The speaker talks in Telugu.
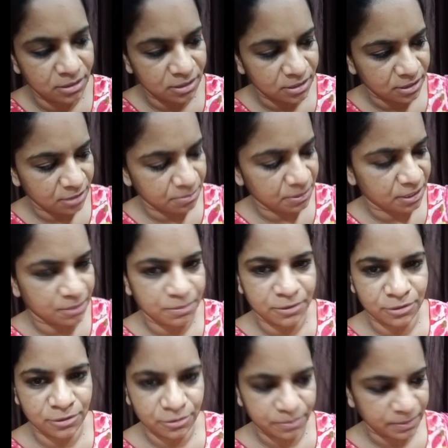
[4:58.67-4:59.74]
నేను మీకు ఇప్పుడు
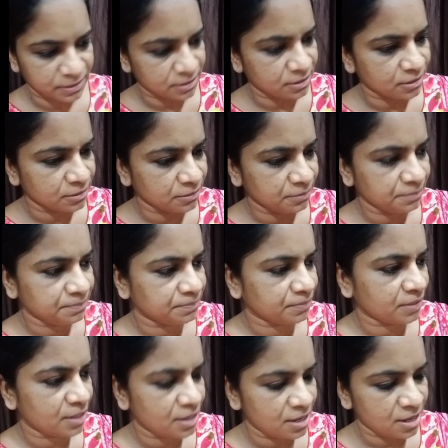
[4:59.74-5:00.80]
చూపిస్తాను
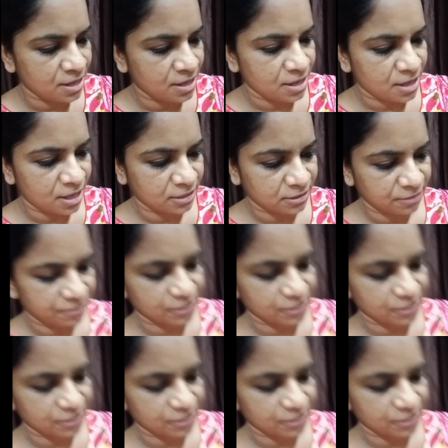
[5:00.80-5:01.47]
అయితే ఫస్ట్